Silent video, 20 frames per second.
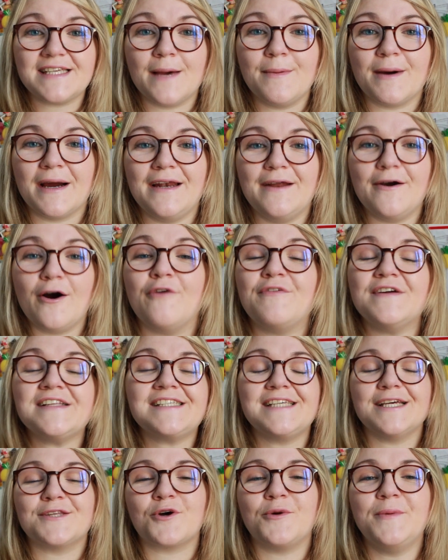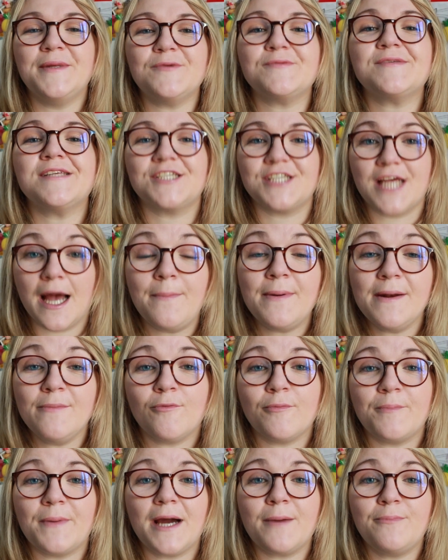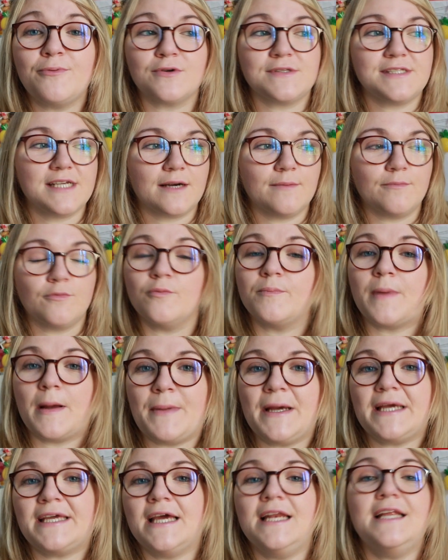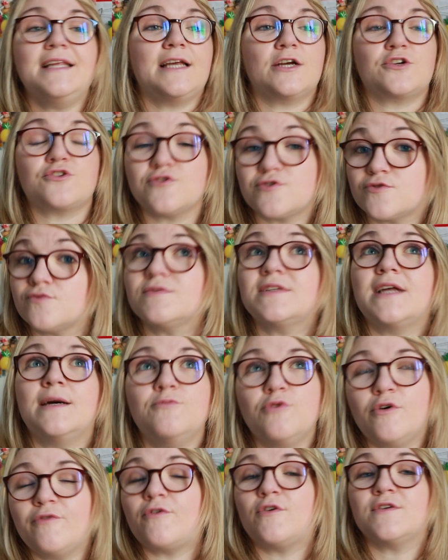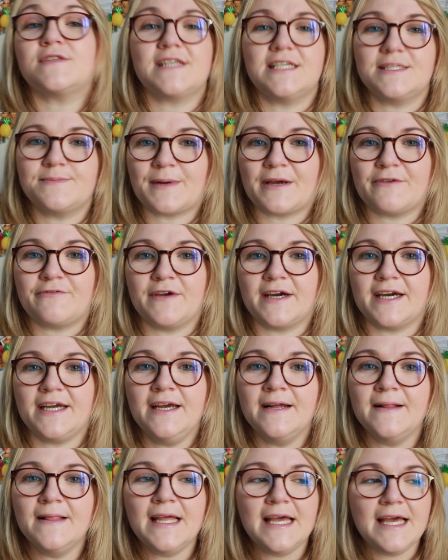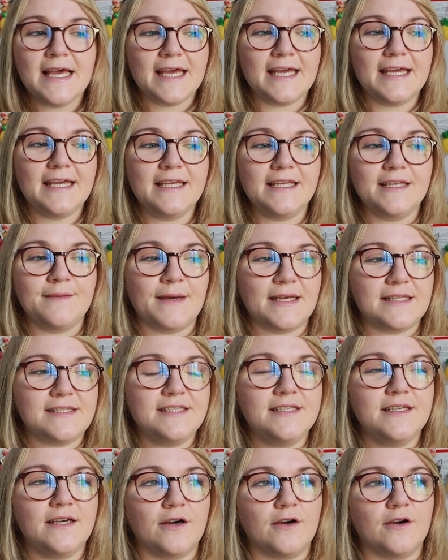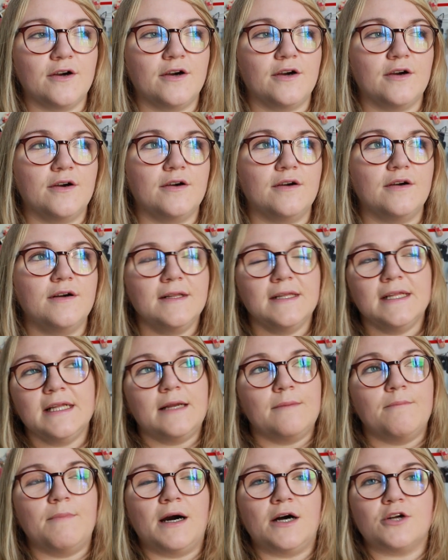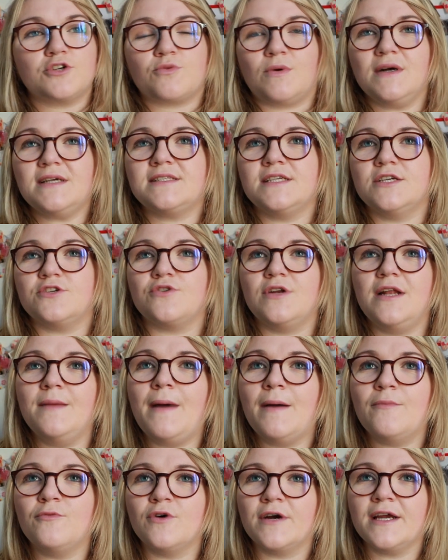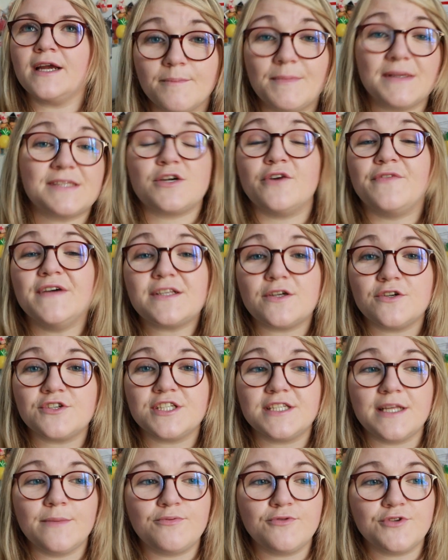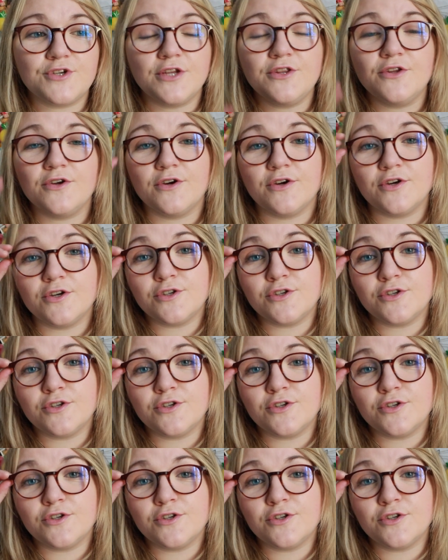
Cabrel. En fait ce qui est trop mignon c'est que j'ai appelé mon père pour dire bon papa quelle est ta chanson d'amour française préférée et il m'a dit euh, ben je crois que c'est Je l'aime à mourir parce qu'en fait quand j'étais plus jeune euh,